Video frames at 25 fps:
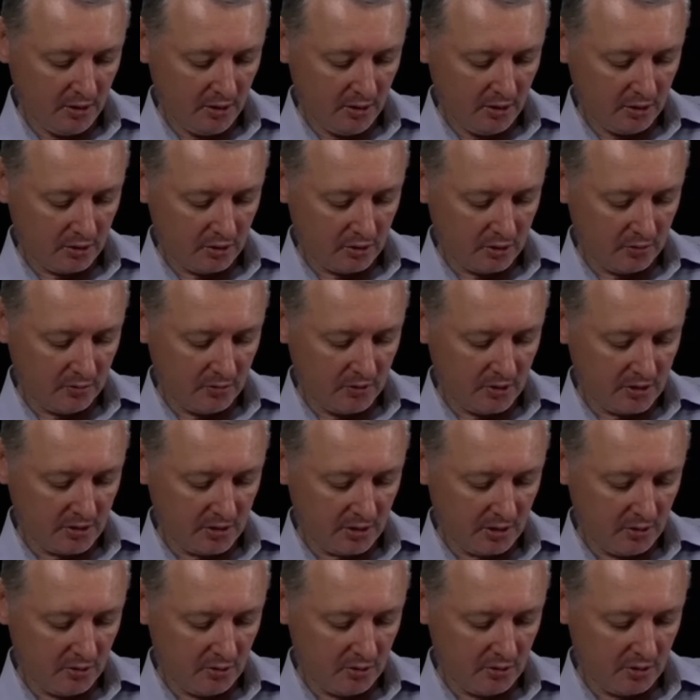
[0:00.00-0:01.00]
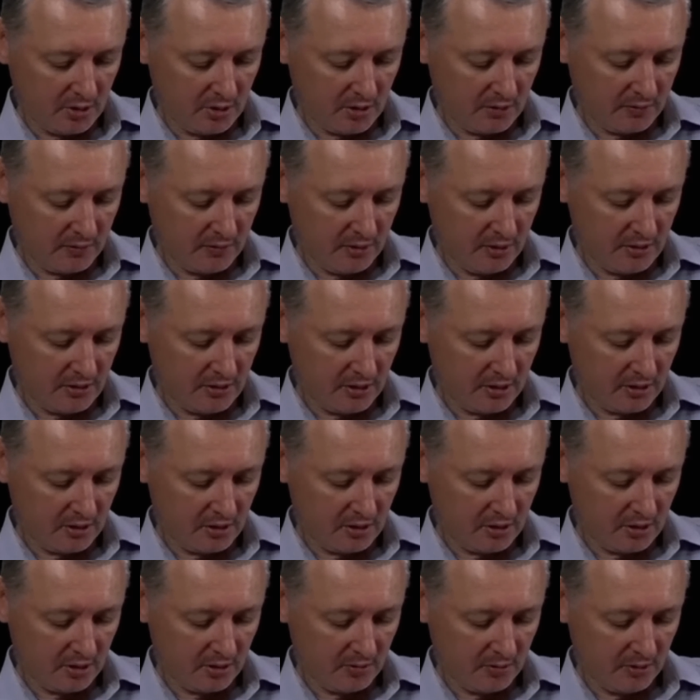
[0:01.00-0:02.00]
что без союзников нельзя
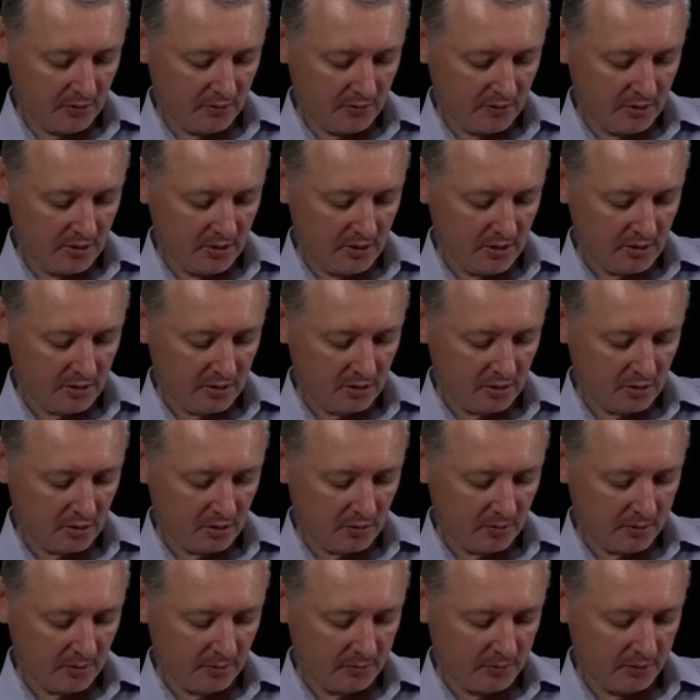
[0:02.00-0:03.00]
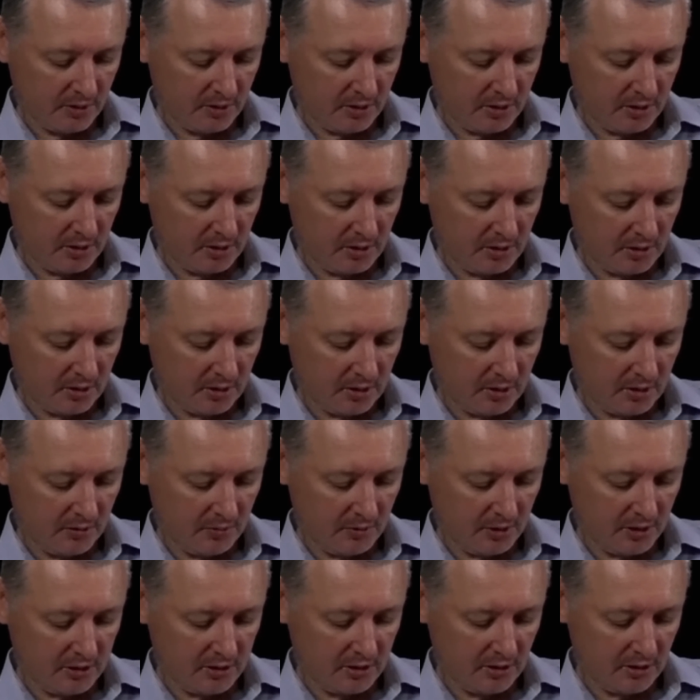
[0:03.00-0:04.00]
начинать боевые действия, что попытка на,
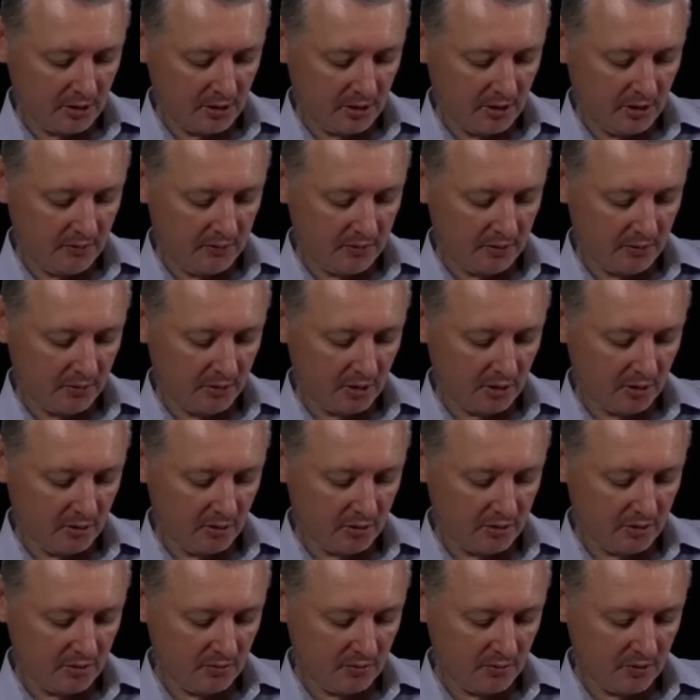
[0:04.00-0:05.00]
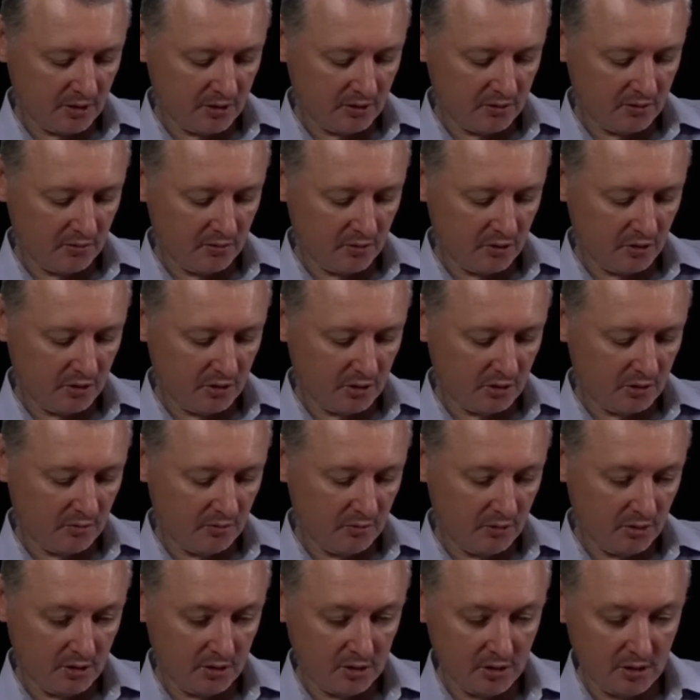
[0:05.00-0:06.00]
пойти на Киев обернется массовыми
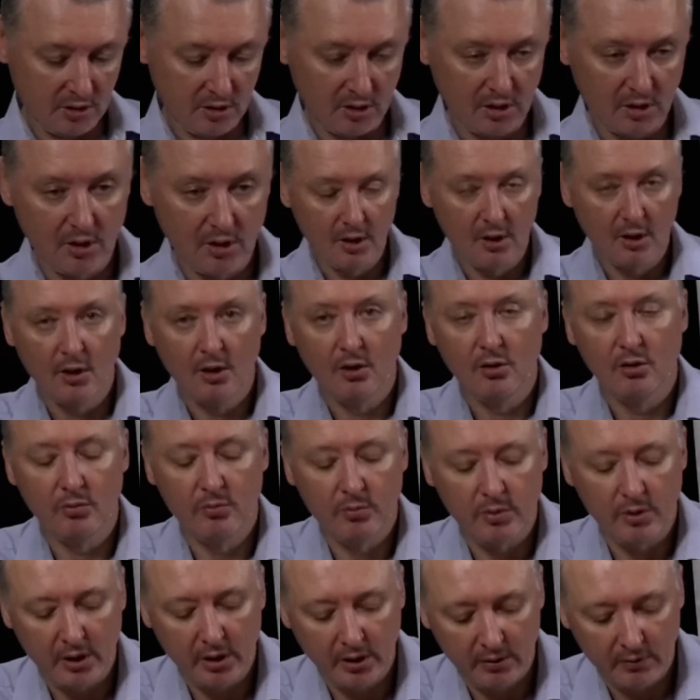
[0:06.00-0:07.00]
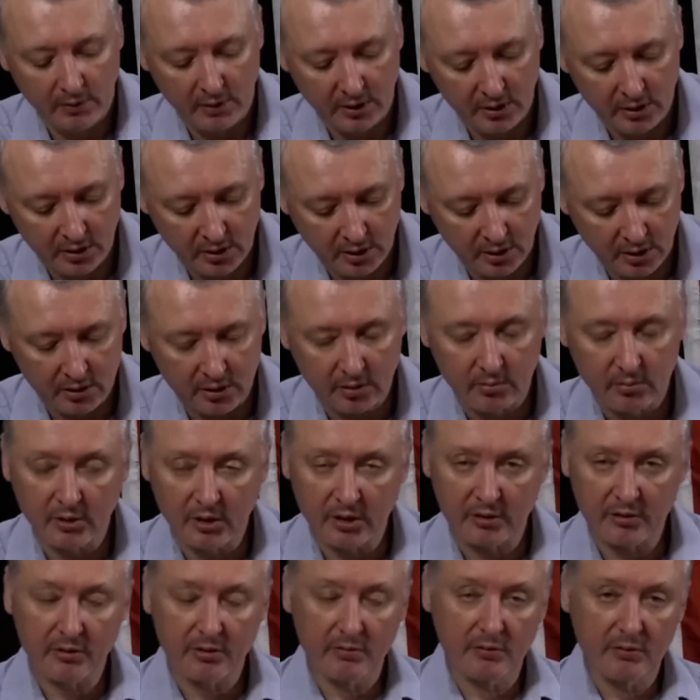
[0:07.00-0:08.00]
жертвами и т.д. Любая война – это
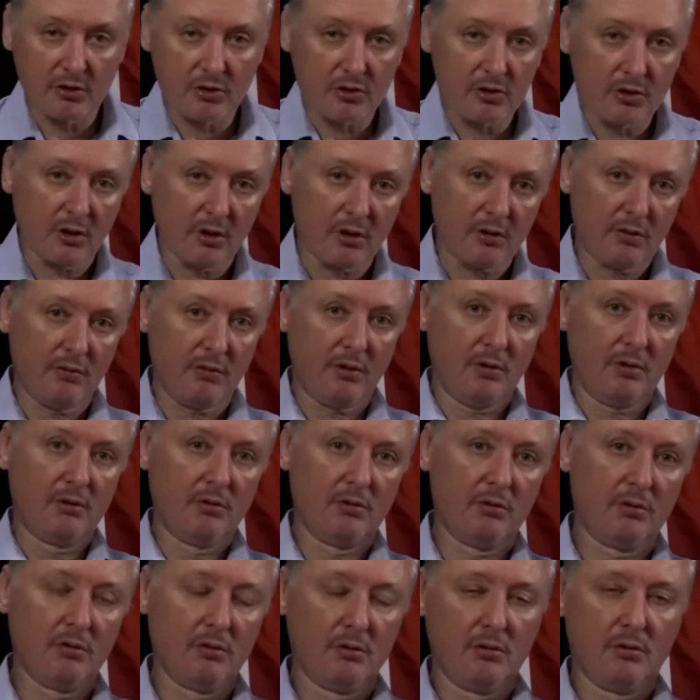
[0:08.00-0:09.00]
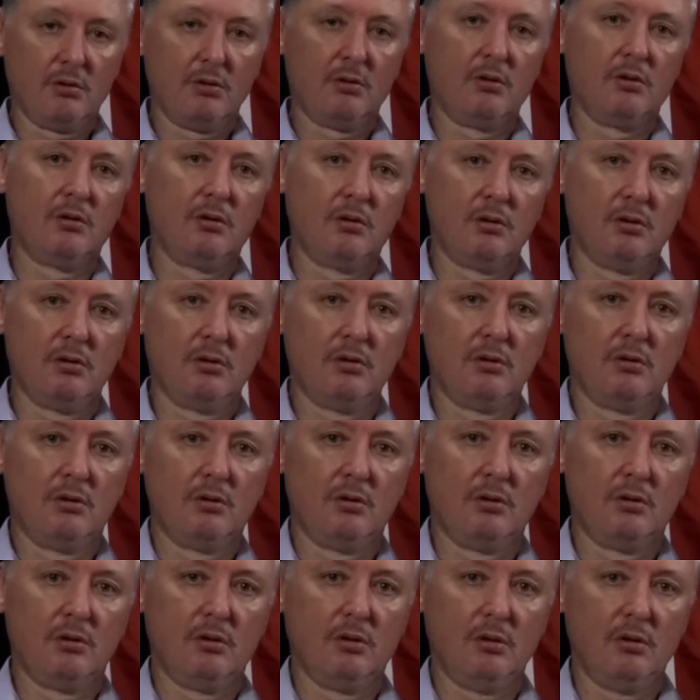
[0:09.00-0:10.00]
массовые жертвы.
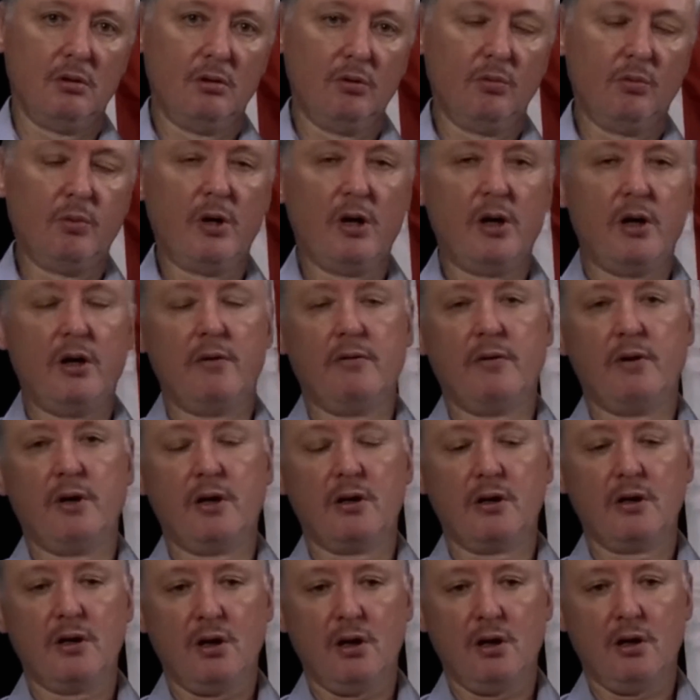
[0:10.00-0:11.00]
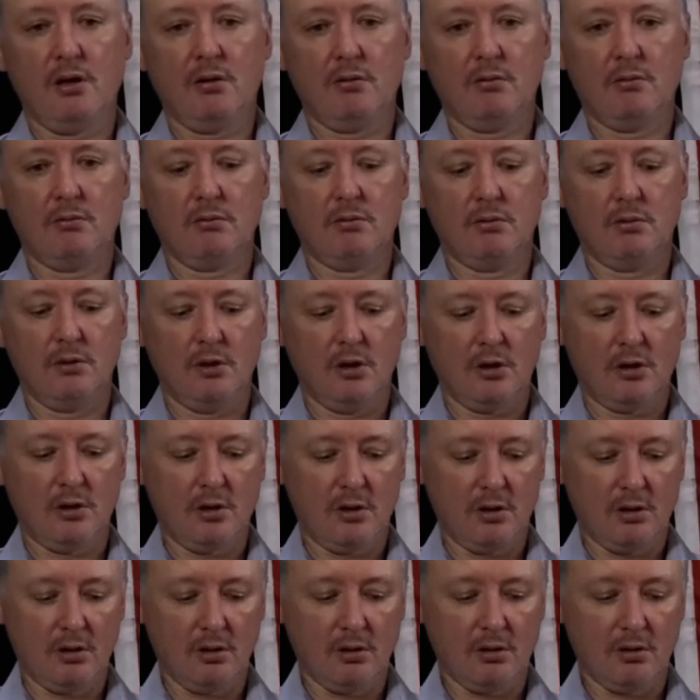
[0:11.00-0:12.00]
Любая война –
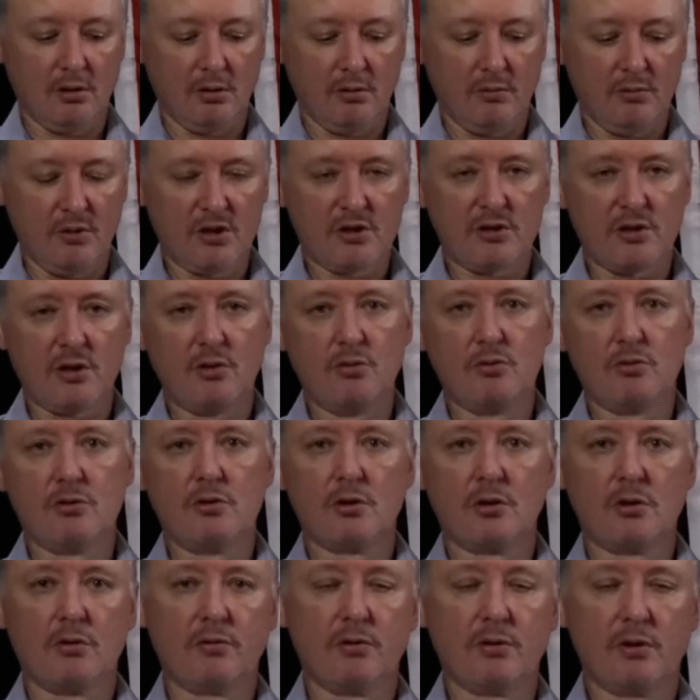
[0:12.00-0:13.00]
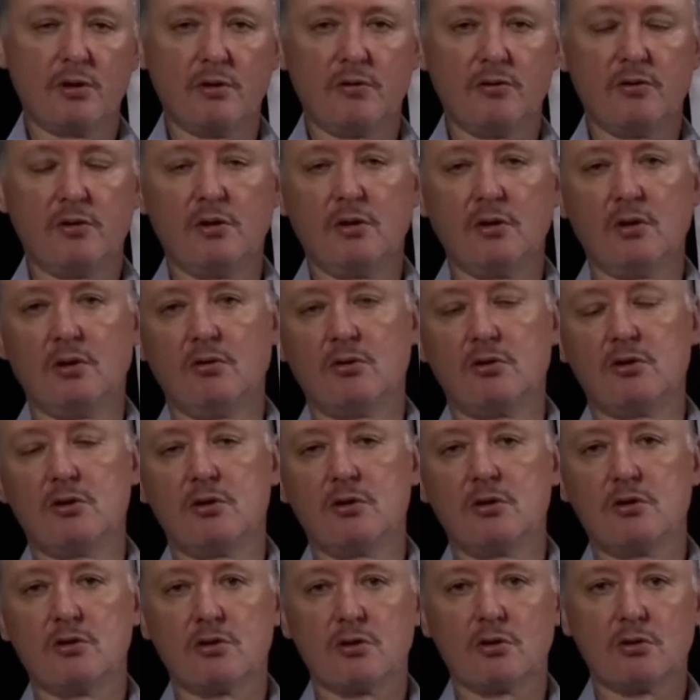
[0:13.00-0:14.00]
это без союзников, она всегда
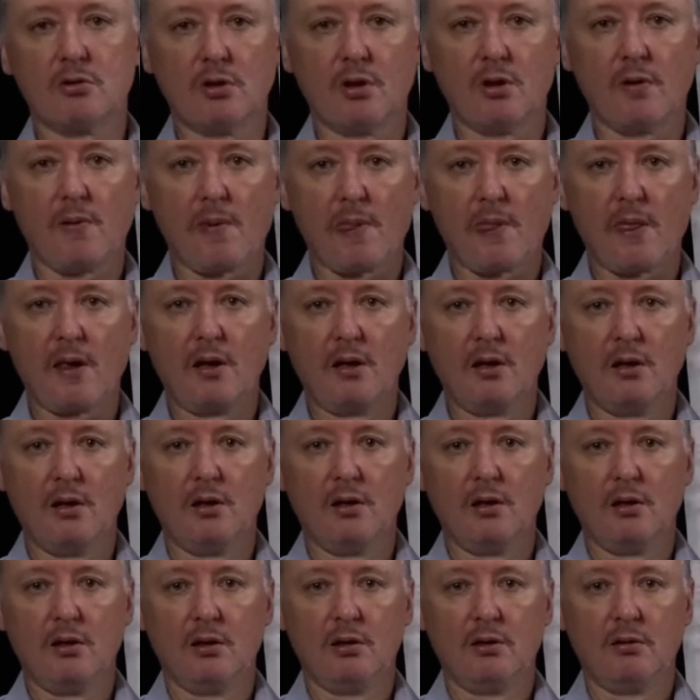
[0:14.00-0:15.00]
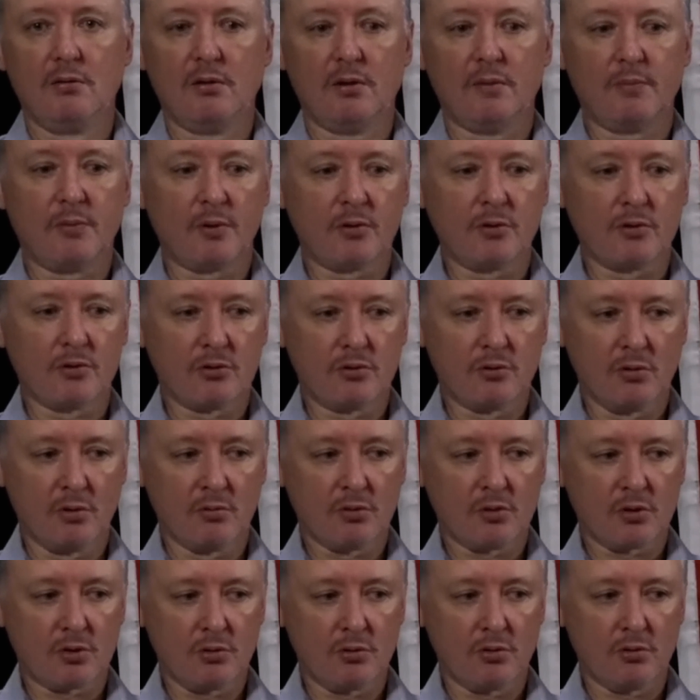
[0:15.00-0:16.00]
очень тяжела. Вопрос в
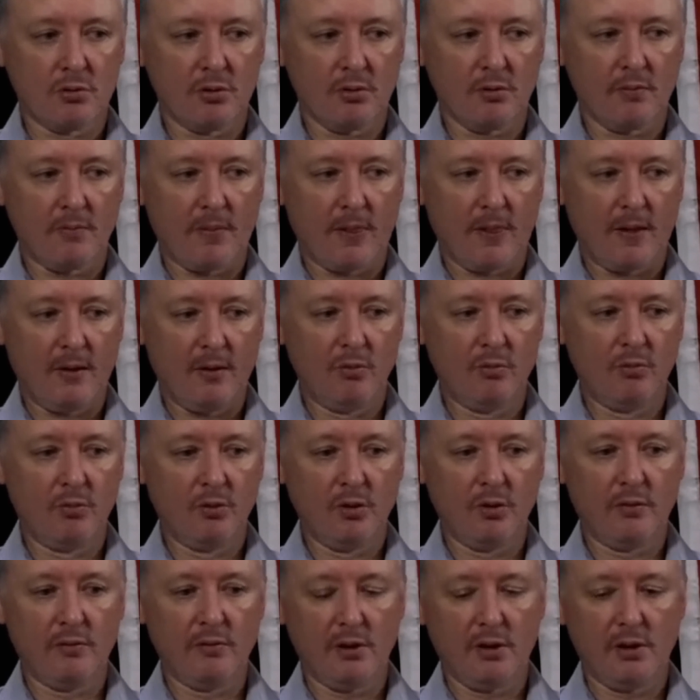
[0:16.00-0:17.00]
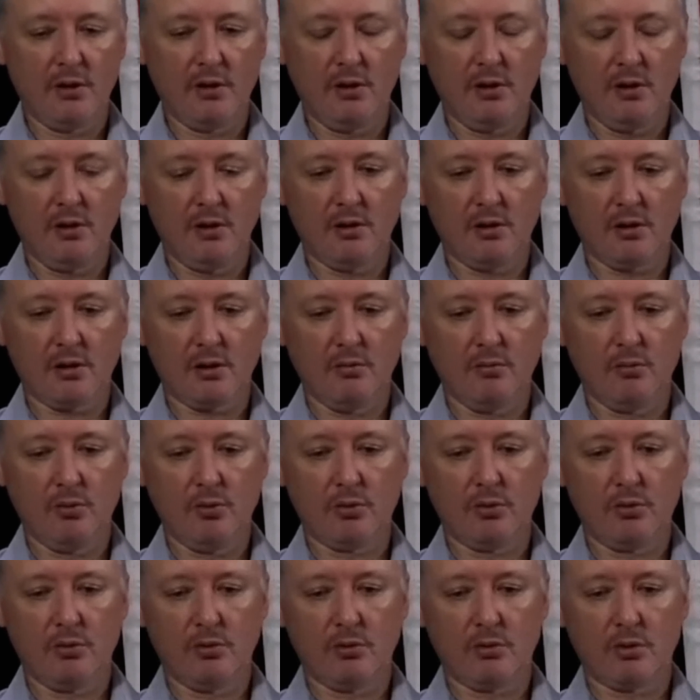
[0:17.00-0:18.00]
том, что на любой войне
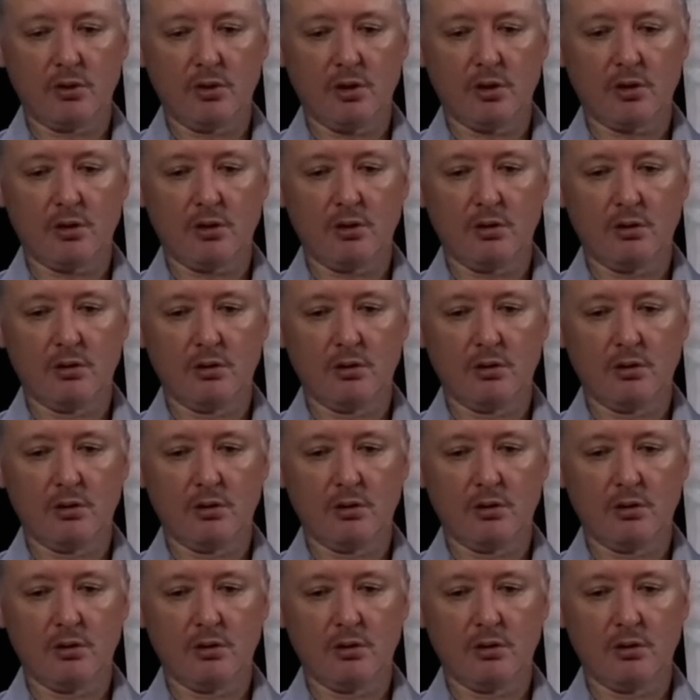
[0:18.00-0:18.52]
работают как